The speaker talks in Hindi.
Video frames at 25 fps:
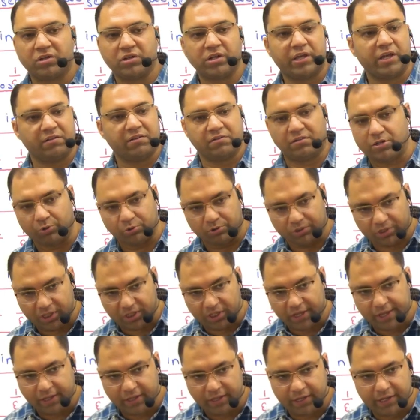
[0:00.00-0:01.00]
कैसे होती है
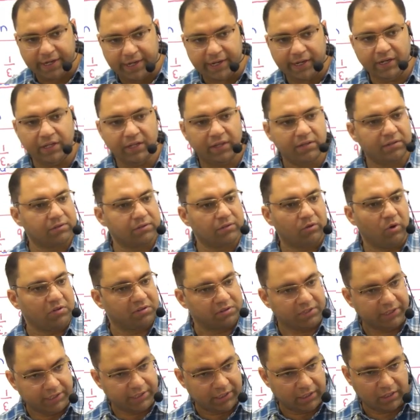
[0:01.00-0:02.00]
ई डी एस
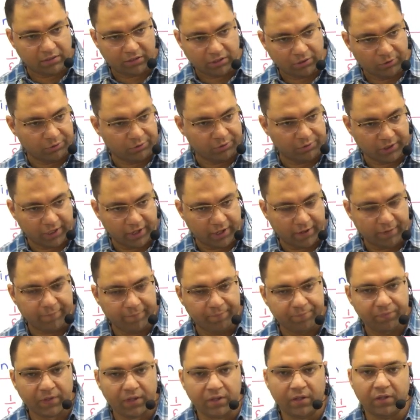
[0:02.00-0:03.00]
कॉस्थीटा से होती है
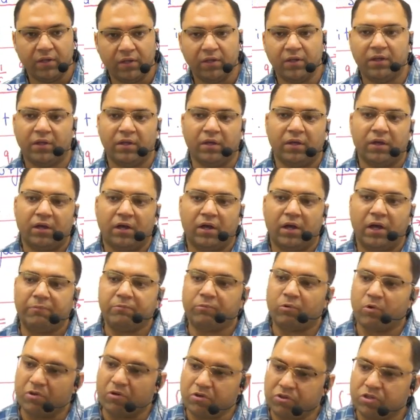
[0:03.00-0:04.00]
अब
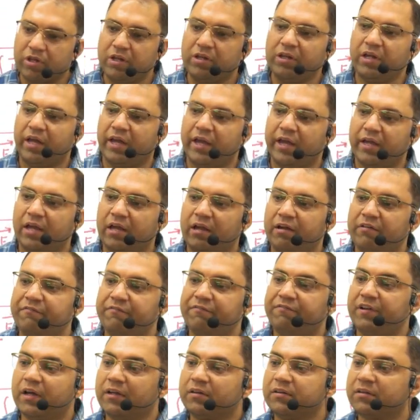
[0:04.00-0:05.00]
क्वेश्चन ये है कि हम
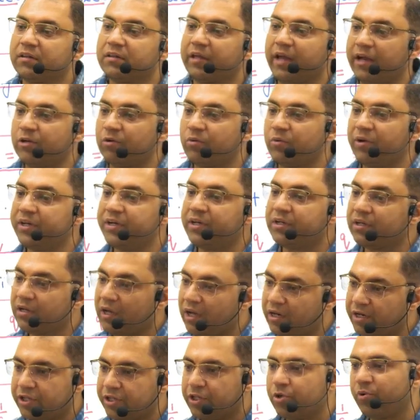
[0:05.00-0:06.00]
फ्लक्स कैलकुलेट कर
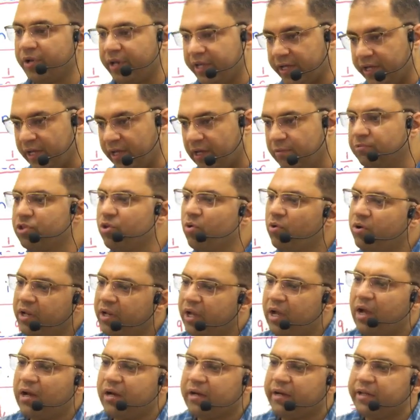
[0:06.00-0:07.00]
क्यों रहे हैं हम क्यों
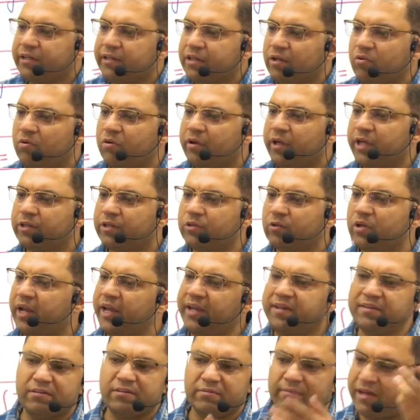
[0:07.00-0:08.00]
निकाल रहे हैं देखो एक तो
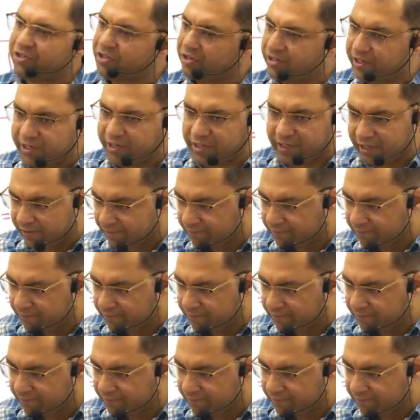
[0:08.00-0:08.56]
लाइंस इमेजिनरी हैं